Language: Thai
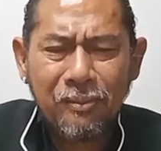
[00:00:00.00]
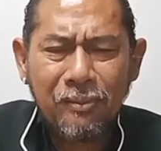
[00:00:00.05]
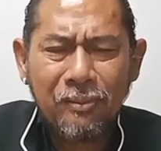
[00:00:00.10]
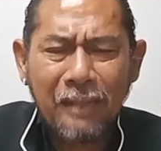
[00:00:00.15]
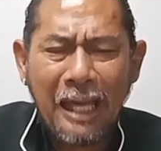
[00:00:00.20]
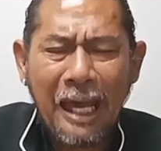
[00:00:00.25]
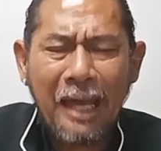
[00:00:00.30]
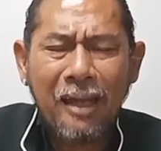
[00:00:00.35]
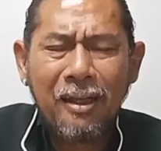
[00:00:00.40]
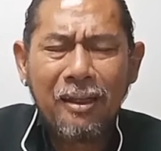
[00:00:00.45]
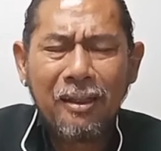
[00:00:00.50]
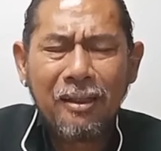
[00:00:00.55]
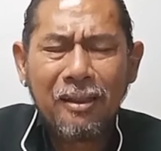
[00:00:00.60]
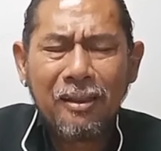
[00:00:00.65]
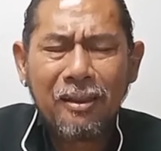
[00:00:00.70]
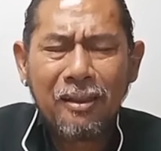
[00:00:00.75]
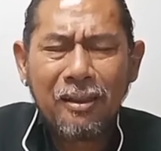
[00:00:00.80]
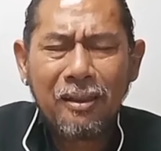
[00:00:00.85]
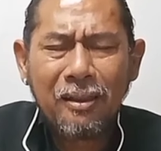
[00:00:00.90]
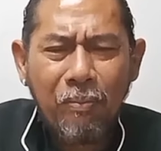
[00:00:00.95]
นะ
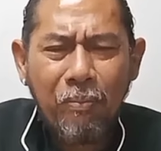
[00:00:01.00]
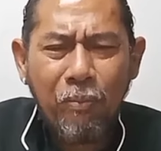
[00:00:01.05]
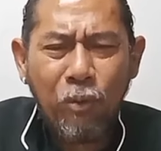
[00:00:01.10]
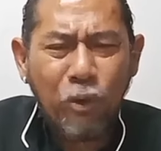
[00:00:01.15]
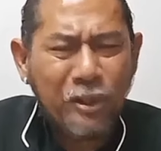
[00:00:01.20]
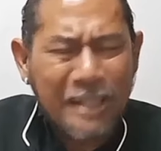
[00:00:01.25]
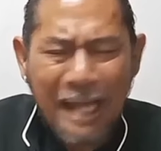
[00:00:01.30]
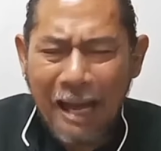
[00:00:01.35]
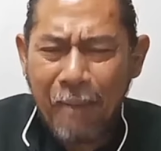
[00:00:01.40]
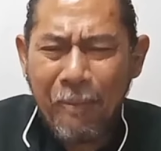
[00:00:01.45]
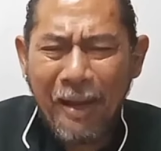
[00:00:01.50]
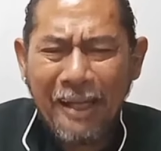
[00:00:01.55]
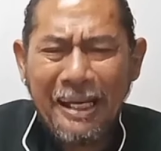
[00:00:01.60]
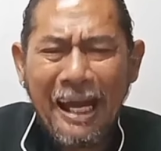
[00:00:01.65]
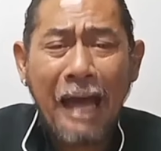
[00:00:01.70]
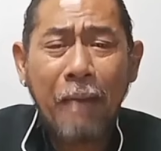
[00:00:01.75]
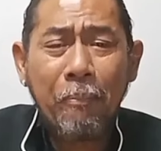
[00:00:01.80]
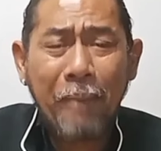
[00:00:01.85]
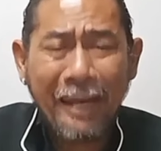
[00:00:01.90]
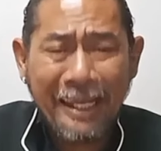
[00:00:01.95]
บูชาพระนา
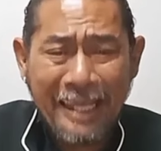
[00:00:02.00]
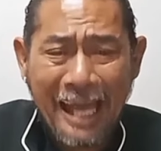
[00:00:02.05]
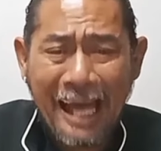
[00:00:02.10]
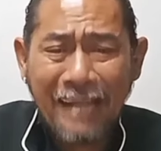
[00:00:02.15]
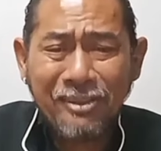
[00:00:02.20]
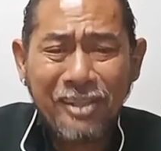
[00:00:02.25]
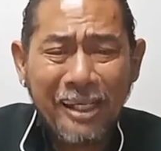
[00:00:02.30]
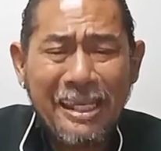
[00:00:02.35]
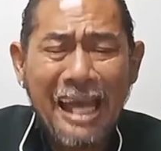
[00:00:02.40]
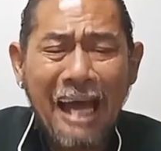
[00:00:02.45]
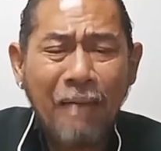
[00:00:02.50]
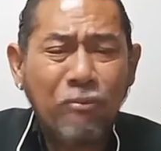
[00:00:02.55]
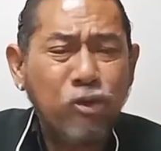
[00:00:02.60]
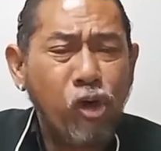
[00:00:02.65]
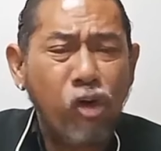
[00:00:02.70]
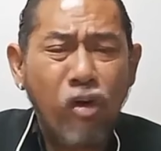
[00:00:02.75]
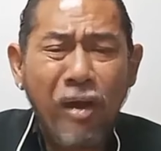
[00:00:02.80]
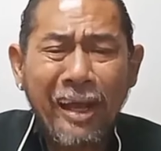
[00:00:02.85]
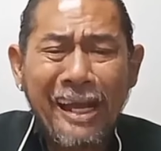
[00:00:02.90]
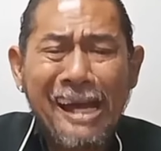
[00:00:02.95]
งพญาสยาม
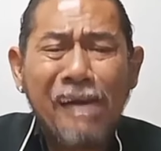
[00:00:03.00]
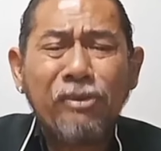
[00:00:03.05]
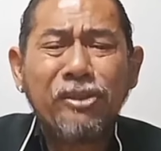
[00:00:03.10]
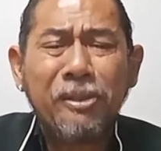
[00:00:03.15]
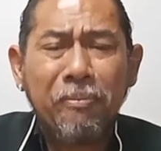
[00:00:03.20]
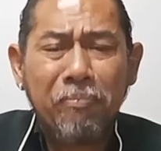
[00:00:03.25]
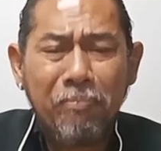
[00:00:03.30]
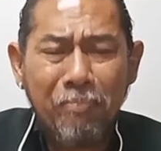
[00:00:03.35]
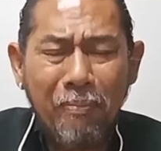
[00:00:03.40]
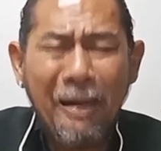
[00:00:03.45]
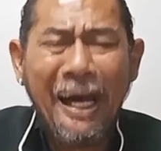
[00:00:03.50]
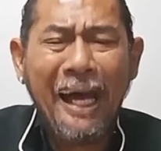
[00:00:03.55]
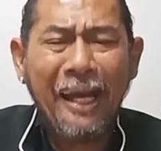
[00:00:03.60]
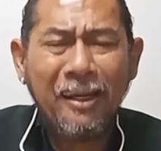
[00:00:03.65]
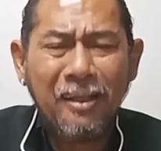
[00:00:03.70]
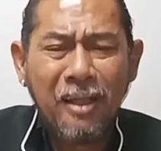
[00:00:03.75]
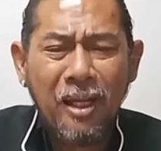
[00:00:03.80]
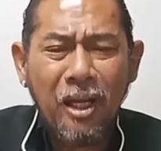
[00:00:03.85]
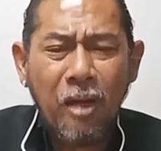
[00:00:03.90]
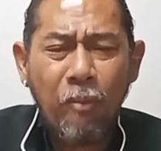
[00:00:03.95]
290 บาท
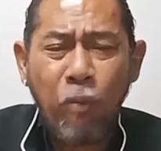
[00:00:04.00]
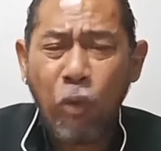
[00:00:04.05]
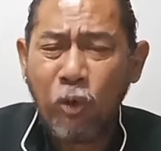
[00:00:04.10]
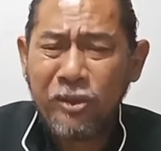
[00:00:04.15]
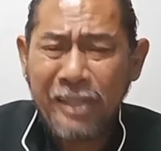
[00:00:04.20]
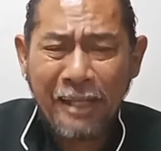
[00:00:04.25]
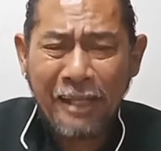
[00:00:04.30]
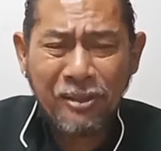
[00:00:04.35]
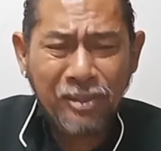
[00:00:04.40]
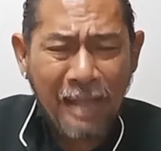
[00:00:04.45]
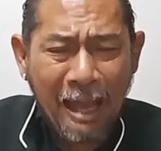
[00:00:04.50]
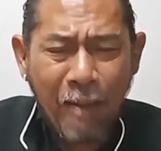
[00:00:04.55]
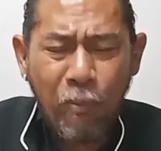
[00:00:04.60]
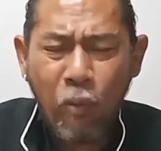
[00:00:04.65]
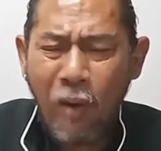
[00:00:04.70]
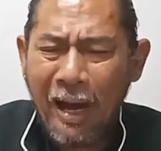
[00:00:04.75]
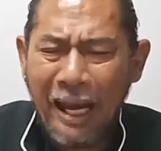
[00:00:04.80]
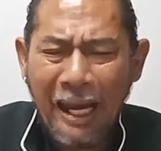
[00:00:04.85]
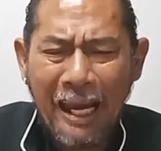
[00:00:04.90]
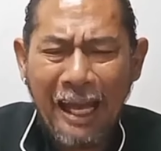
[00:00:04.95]
ปลูกเสกสาม
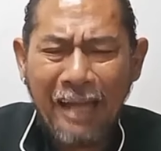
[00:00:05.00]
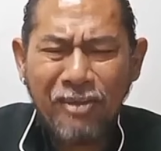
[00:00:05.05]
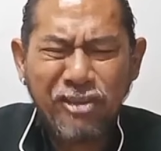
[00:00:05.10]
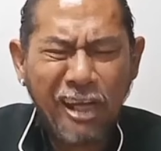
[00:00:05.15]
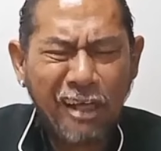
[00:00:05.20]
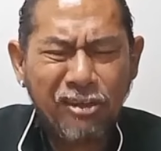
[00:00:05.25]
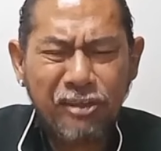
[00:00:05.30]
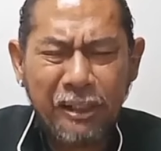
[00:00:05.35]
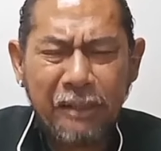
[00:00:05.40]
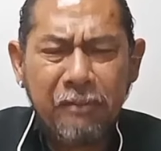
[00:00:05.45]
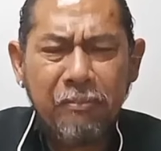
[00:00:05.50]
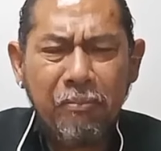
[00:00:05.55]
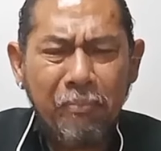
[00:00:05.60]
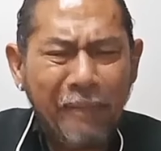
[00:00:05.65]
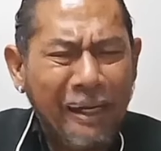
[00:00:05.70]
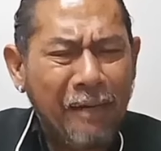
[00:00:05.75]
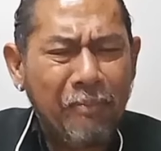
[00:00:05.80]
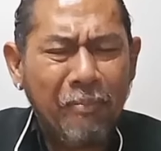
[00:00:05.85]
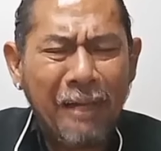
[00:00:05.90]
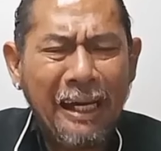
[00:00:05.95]
วาระศักดิ์สิทธิ์
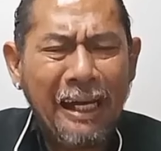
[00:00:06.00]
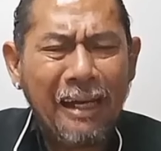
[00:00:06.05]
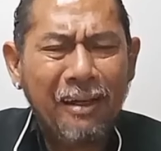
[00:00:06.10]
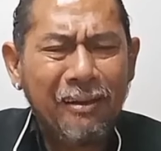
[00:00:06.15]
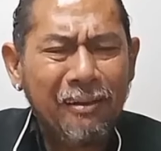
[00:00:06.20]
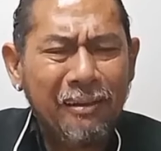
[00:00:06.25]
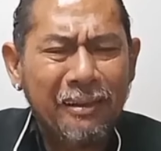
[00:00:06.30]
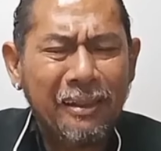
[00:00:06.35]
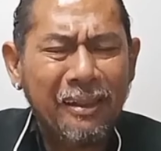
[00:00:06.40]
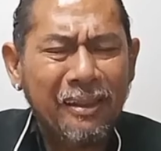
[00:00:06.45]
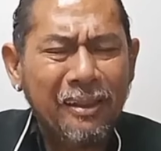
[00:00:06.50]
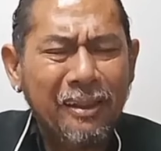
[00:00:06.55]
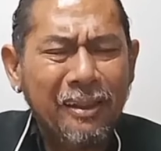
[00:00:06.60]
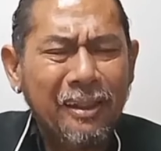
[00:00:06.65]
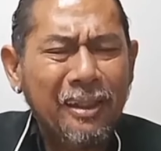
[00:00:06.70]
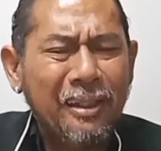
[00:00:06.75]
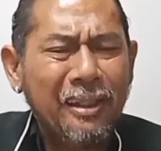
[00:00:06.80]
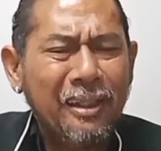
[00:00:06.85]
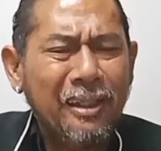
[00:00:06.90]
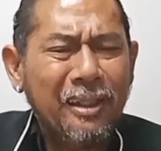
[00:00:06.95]
มากๆเลย
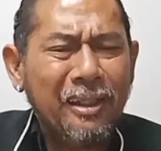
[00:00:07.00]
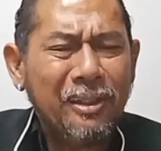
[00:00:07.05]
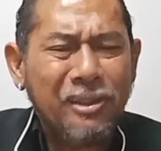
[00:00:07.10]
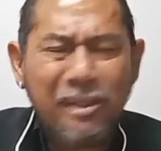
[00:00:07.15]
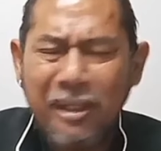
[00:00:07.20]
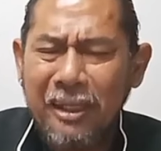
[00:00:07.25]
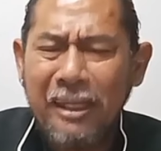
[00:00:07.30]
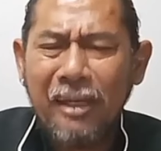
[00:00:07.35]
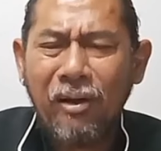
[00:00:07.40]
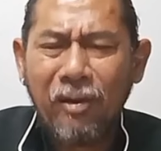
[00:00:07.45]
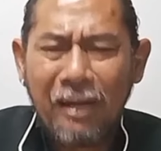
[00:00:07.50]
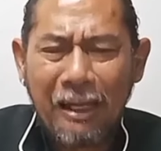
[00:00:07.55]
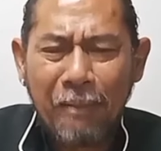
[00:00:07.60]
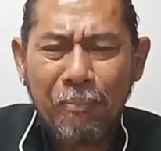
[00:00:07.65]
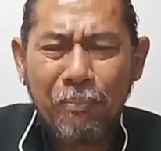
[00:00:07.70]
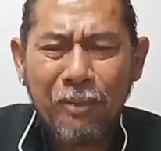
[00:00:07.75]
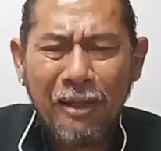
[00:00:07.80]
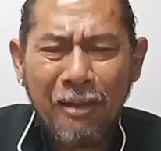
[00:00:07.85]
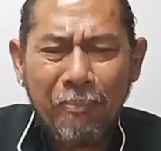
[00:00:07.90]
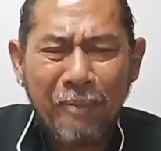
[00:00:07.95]
ที่เดียวครับ
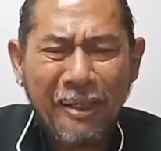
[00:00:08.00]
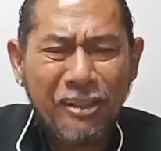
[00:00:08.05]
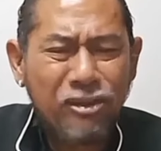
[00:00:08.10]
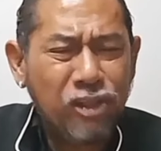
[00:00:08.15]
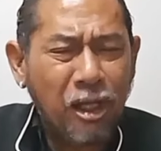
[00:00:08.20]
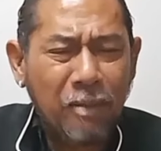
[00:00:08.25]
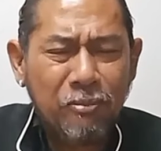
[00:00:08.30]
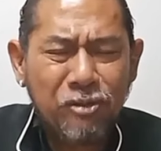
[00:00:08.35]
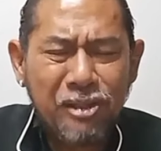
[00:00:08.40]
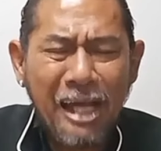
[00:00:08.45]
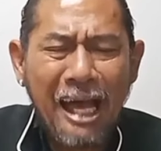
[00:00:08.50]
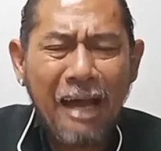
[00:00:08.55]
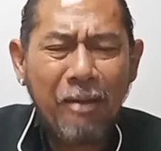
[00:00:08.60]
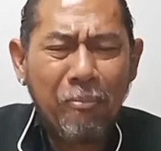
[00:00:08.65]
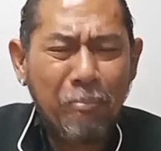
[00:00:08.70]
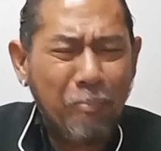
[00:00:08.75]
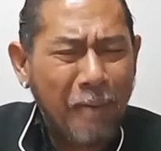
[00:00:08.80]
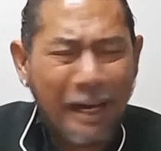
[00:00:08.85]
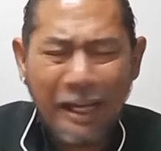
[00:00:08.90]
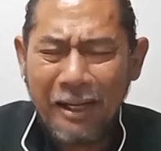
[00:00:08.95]
เพื่อไปเสริมสร้าง
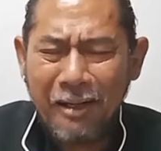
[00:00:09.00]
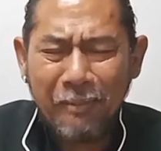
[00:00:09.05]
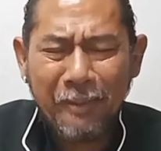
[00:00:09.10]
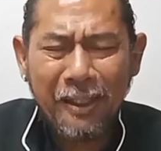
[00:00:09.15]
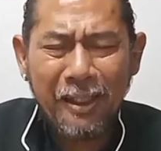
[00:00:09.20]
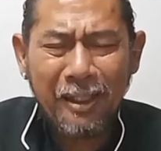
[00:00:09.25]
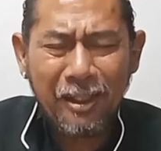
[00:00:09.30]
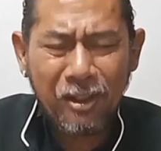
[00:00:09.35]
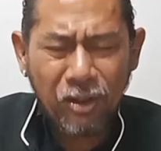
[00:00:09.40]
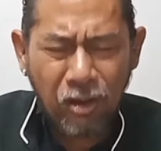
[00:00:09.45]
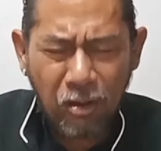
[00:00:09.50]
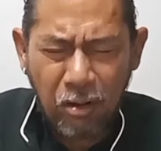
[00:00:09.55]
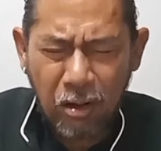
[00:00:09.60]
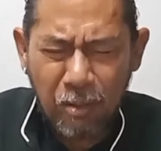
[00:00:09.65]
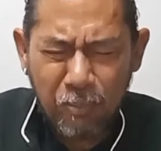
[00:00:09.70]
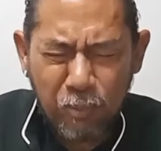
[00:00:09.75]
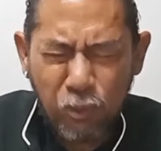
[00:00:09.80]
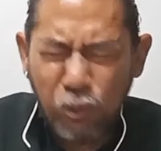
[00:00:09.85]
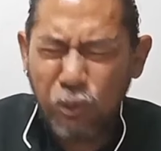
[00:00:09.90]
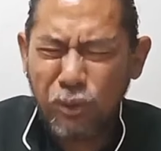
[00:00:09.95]
บารมีของ
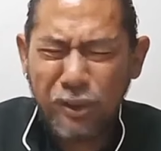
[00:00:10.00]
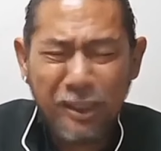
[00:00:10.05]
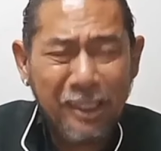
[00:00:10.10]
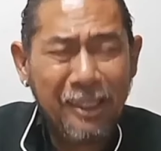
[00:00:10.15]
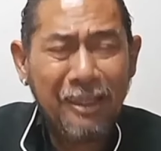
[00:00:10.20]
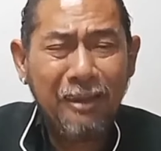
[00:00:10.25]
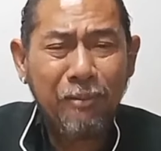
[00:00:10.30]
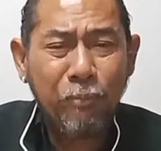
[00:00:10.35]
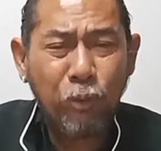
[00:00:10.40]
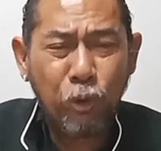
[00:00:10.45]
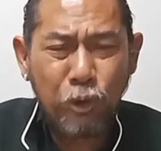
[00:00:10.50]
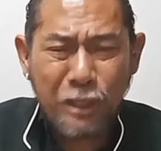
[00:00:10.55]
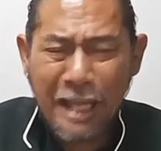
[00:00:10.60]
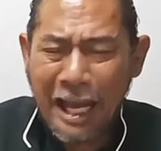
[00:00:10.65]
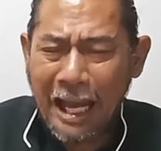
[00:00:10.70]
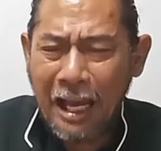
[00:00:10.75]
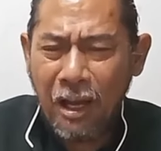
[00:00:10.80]
ผู้ที่บูชา